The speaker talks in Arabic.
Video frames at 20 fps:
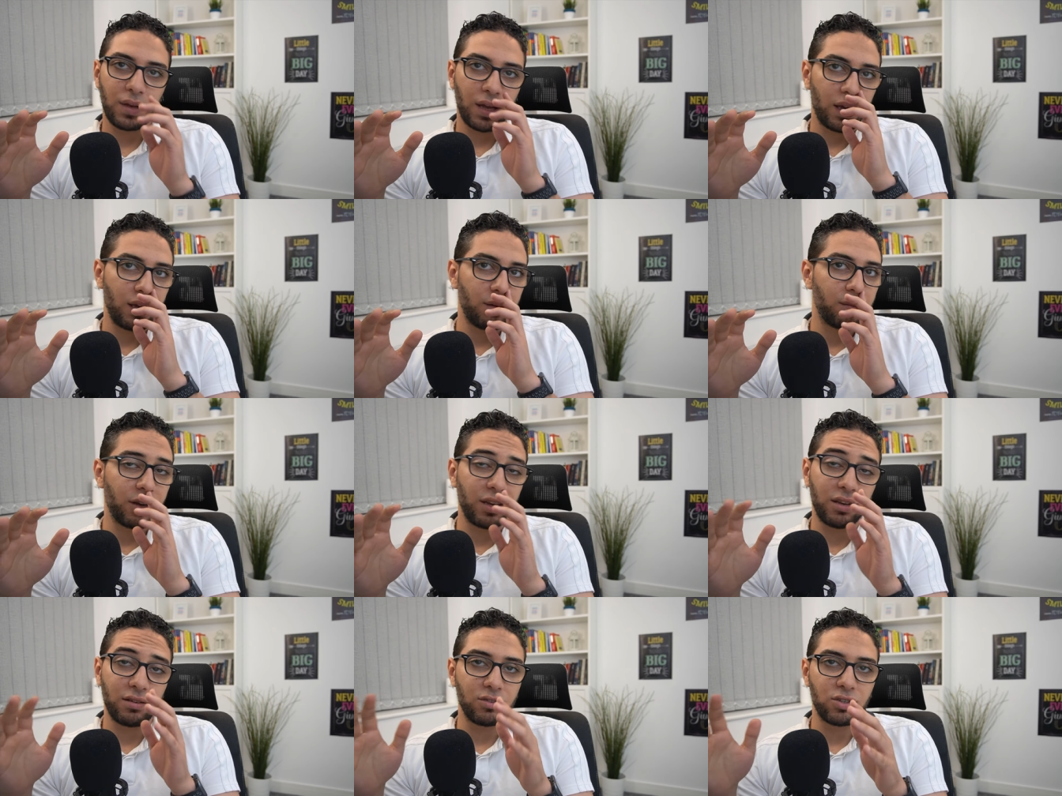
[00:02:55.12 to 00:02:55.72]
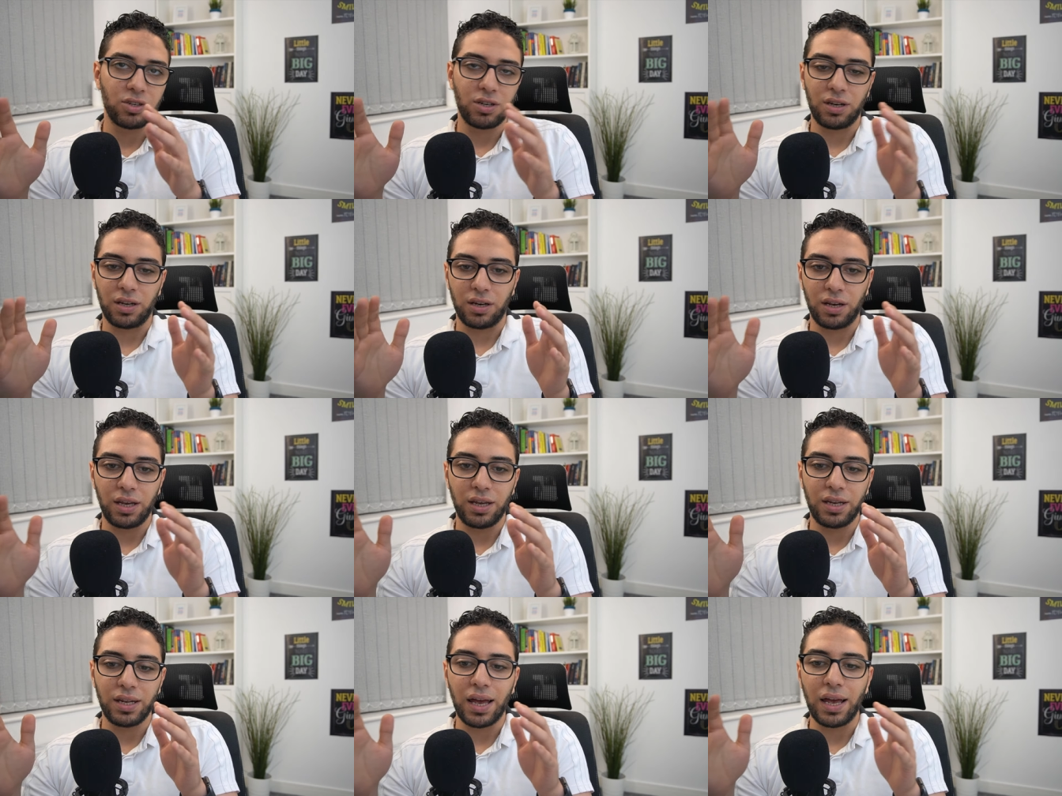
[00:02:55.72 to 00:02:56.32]
اي مايجريشن يعني
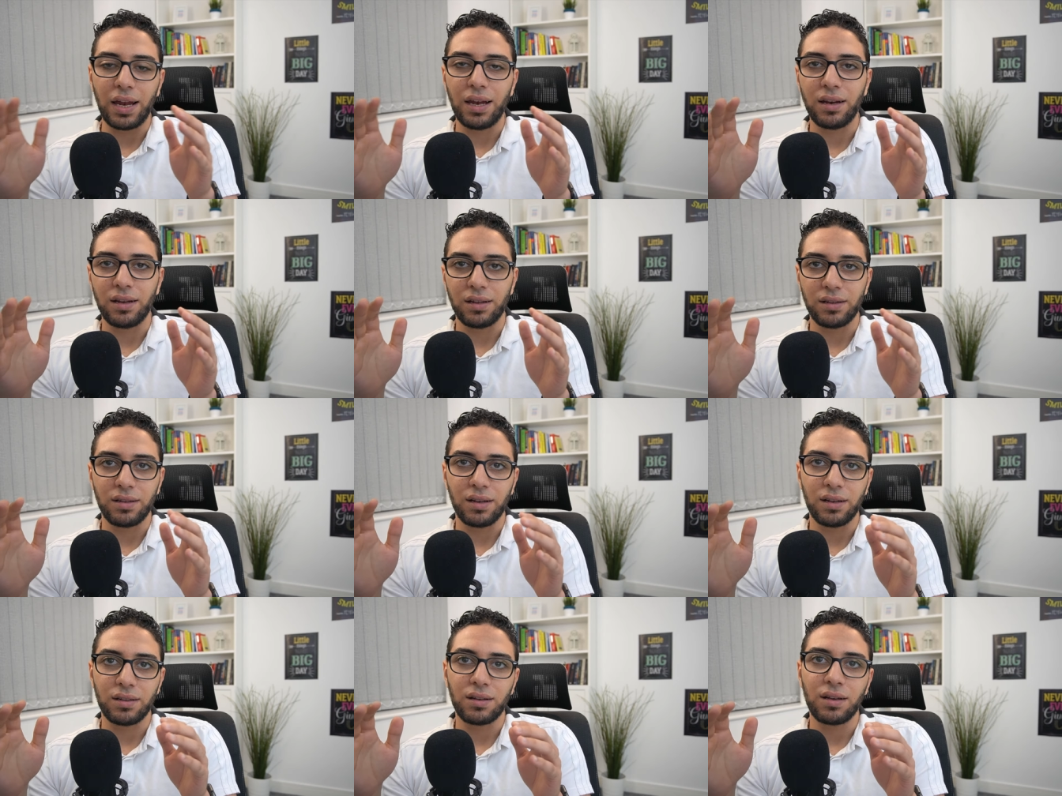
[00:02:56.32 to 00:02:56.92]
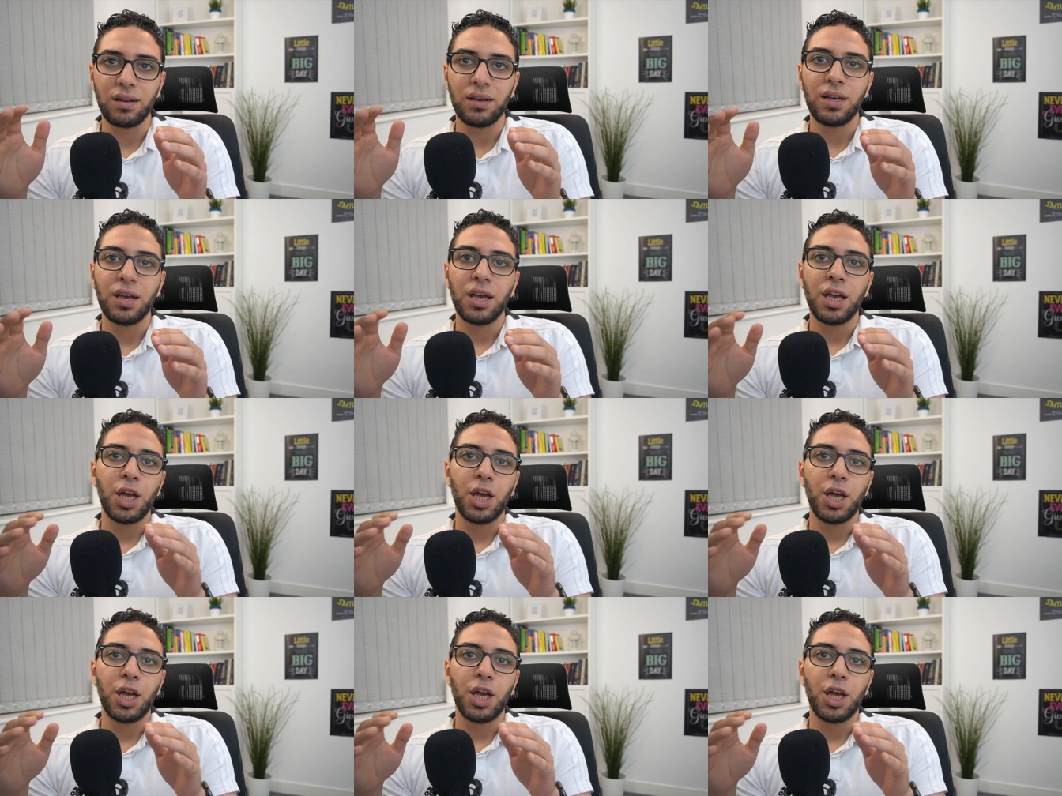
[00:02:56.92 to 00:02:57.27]
اي نقل للداتا